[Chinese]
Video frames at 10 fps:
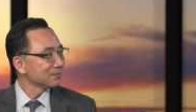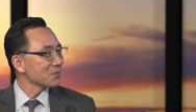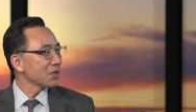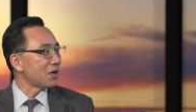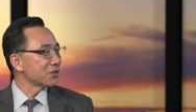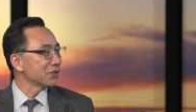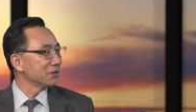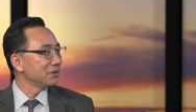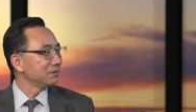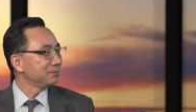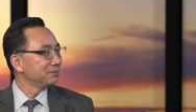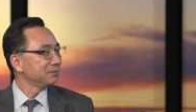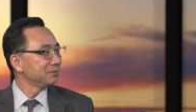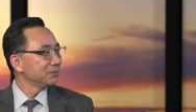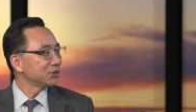康生、
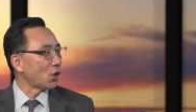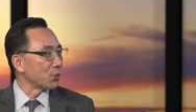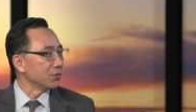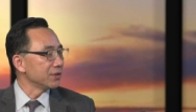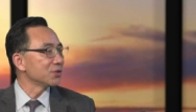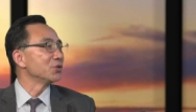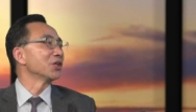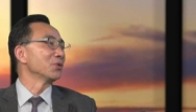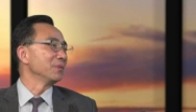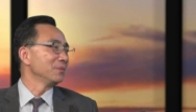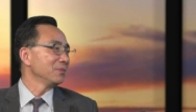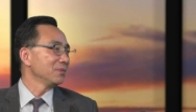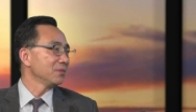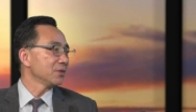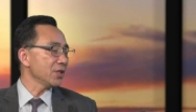赵云，就是陈云，
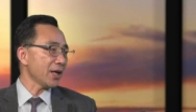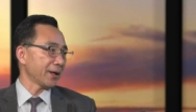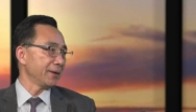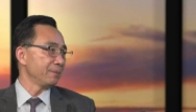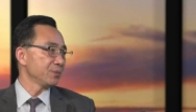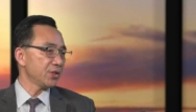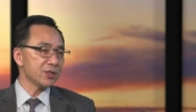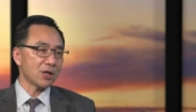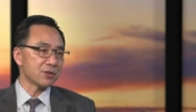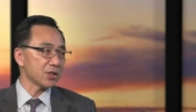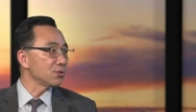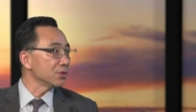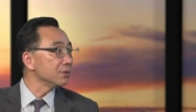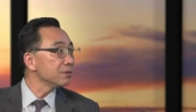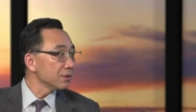这两个人最早陈
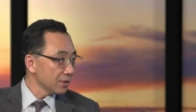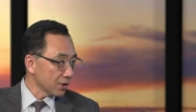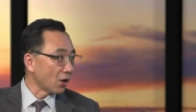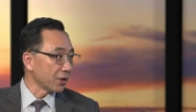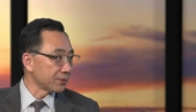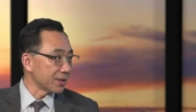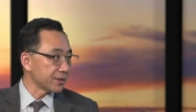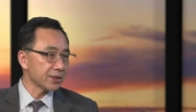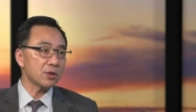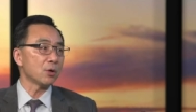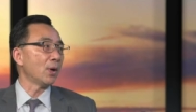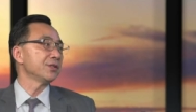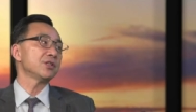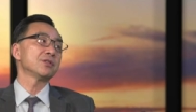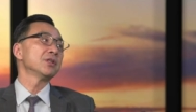云搞了一段，后来完
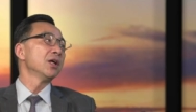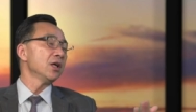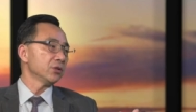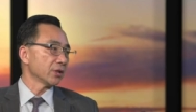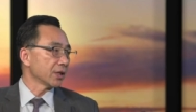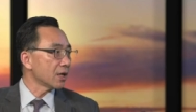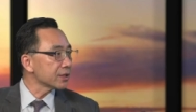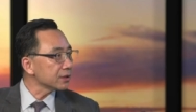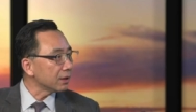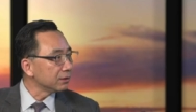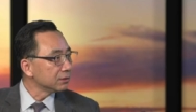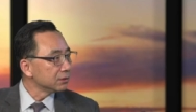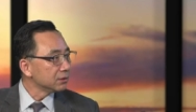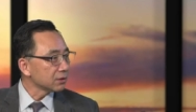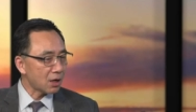全是交给康生了。
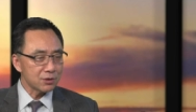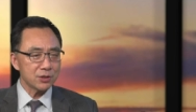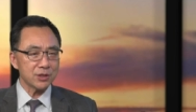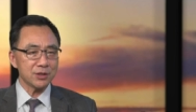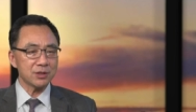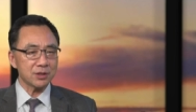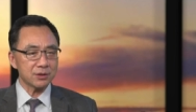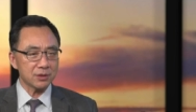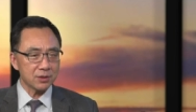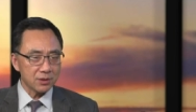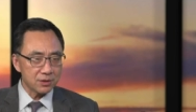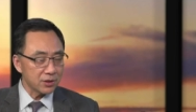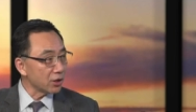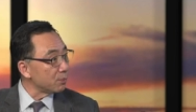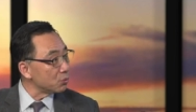康生成立是一个社
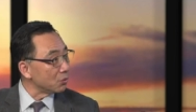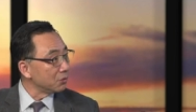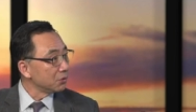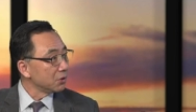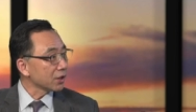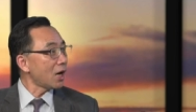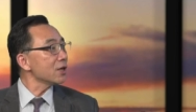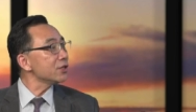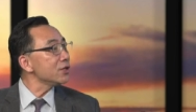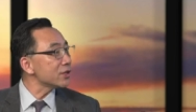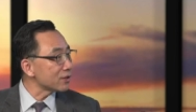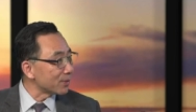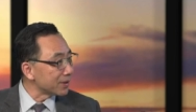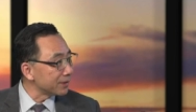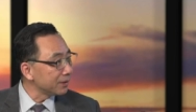调部，康生是什
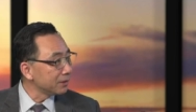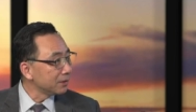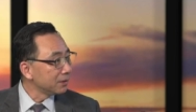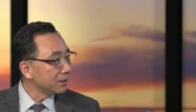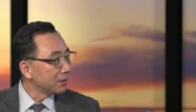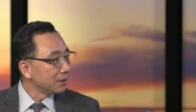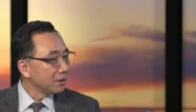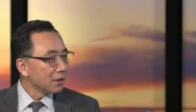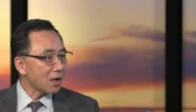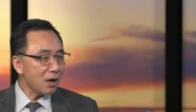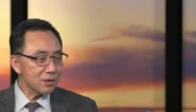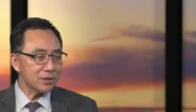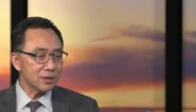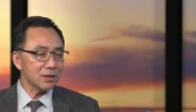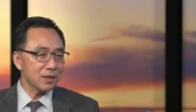么人呢？康
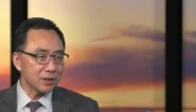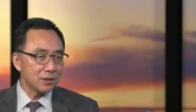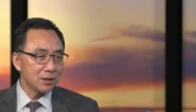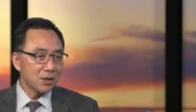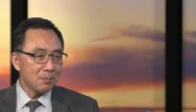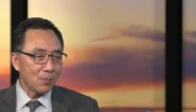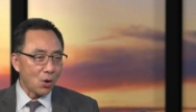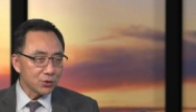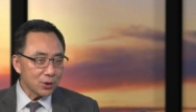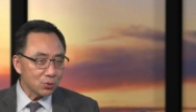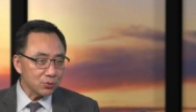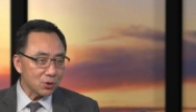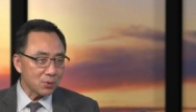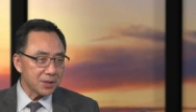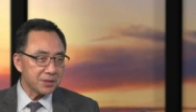生跟毛泽东的
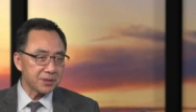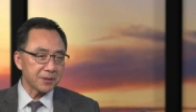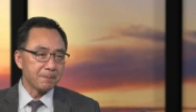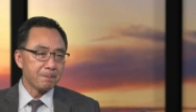关系，